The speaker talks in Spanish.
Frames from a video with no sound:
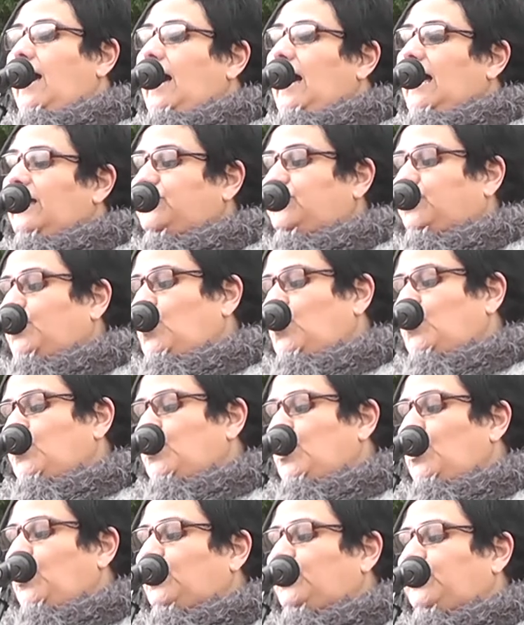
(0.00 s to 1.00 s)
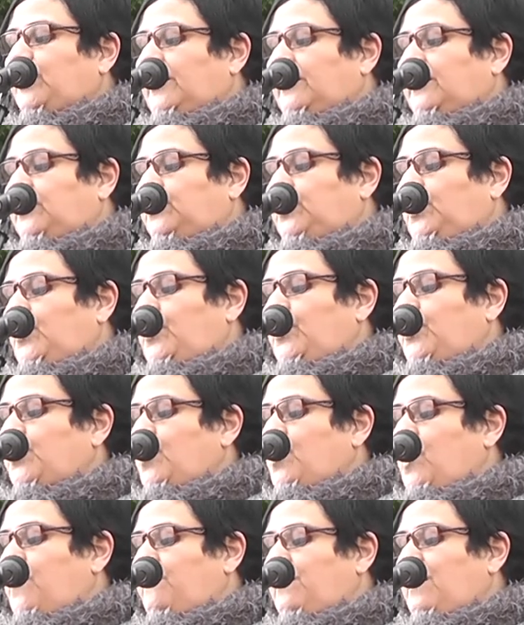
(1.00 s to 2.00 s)
a todos los
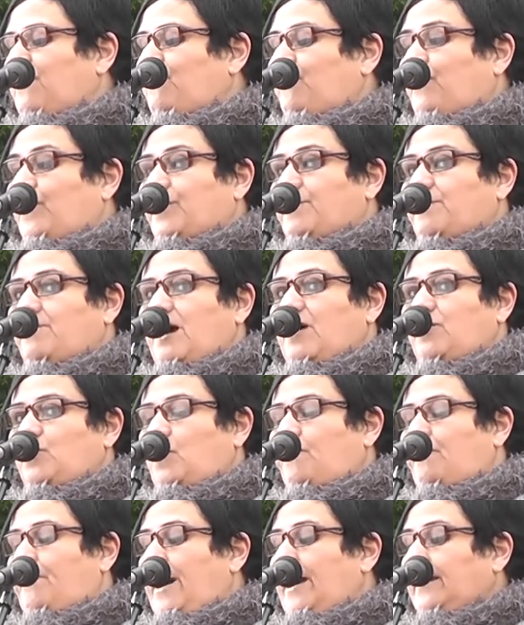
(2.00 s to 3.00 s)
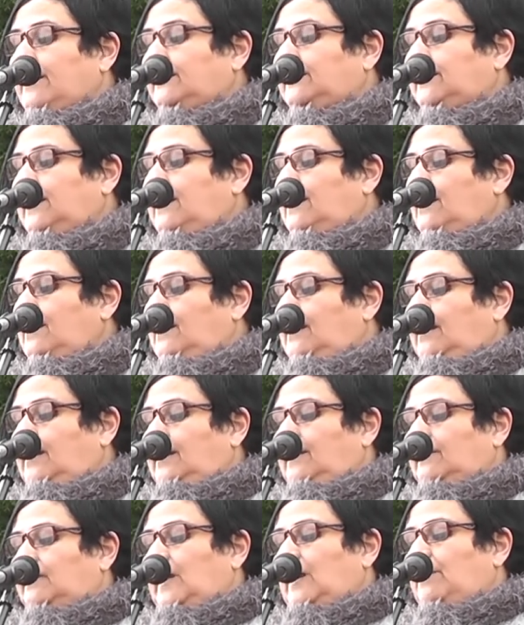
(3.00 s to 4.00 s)
territorios que habían formado parte
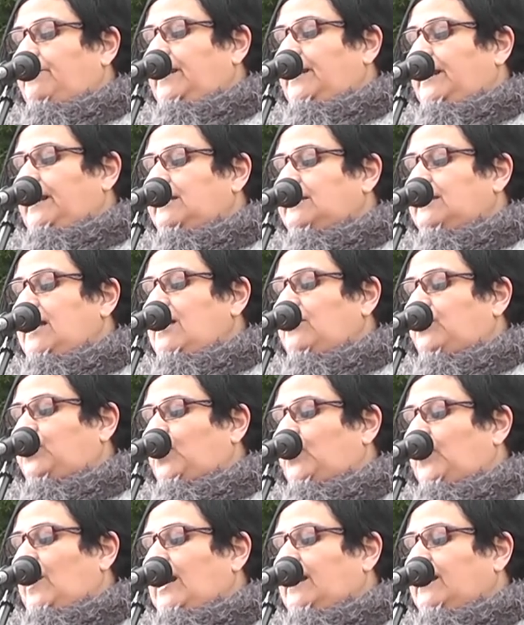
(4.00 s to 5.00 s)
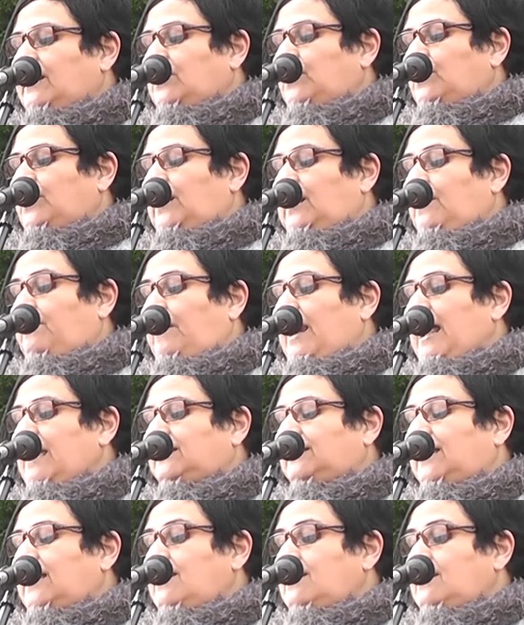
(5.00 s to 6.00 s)
del virreinato del Río de la
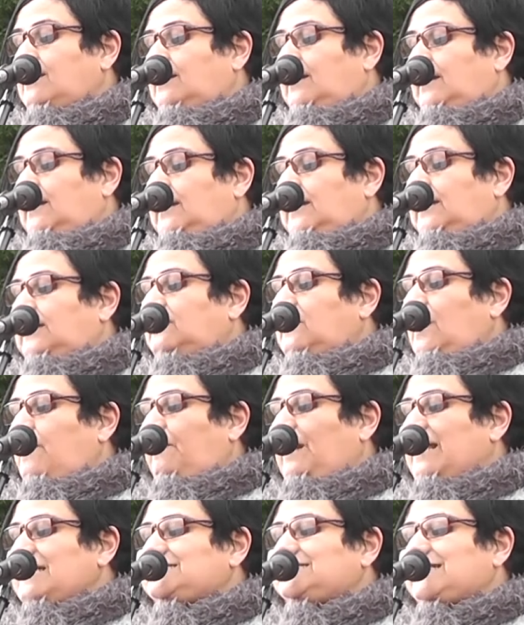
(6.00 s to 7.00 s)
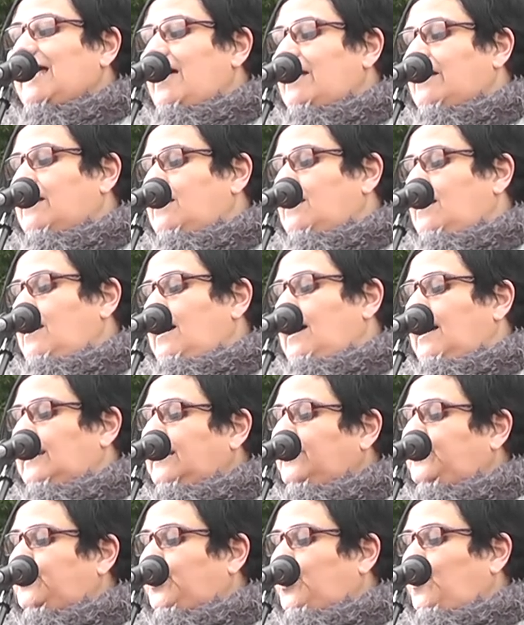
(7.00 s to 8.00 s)
Plata y desplazar a
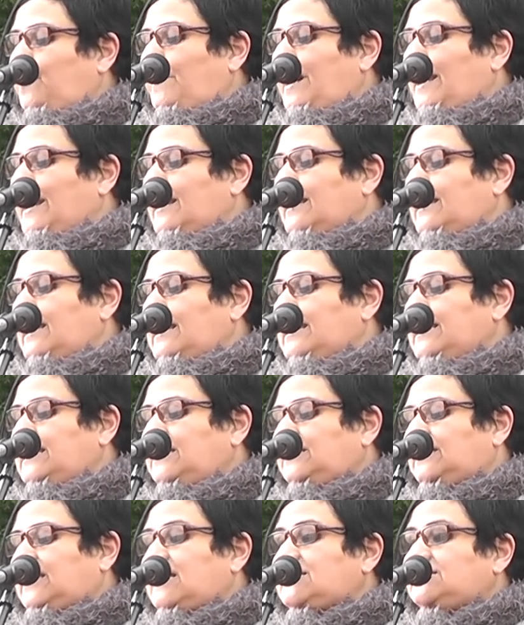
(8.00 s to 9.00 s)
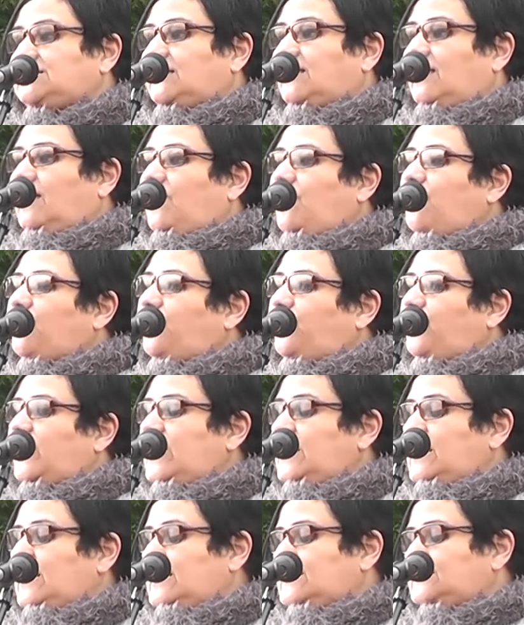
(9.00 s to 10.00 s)
las tropas realistas
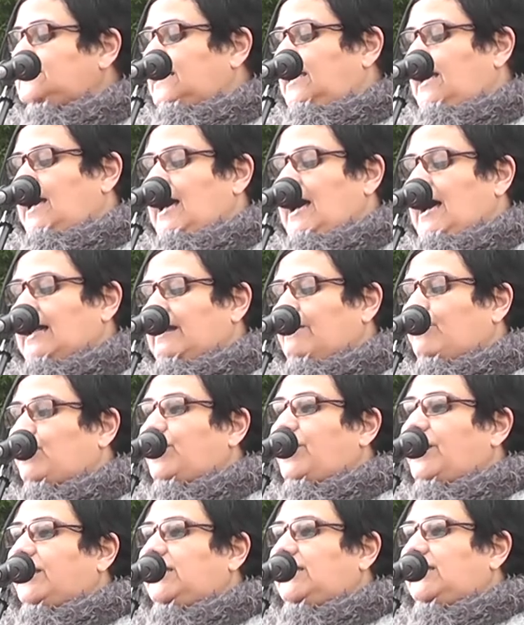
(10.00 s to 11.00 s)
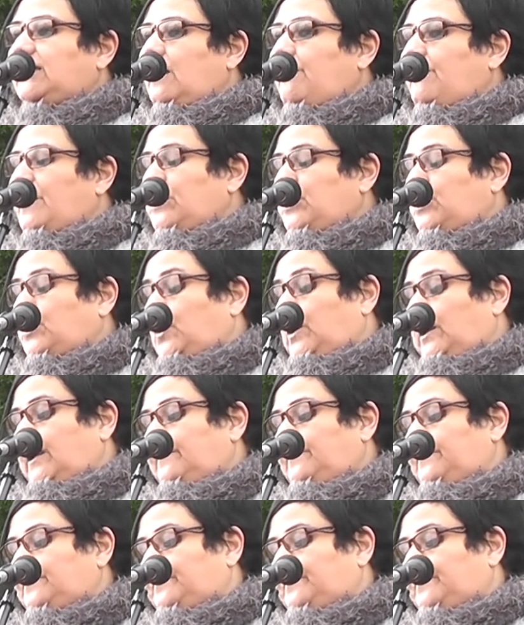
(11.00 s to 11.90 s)
fieles a la monarquía española.